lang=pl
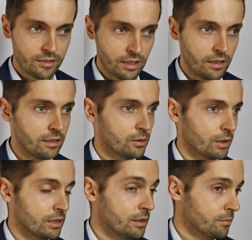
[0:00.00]
W takiej
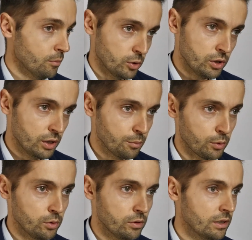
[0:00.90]
sytuacji możesz się
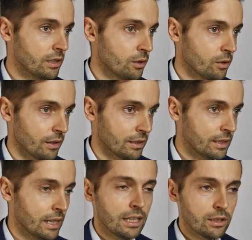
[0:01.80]
poczuć
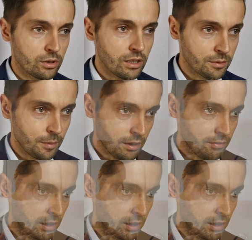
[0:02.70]
zignorowany, co nie zmienia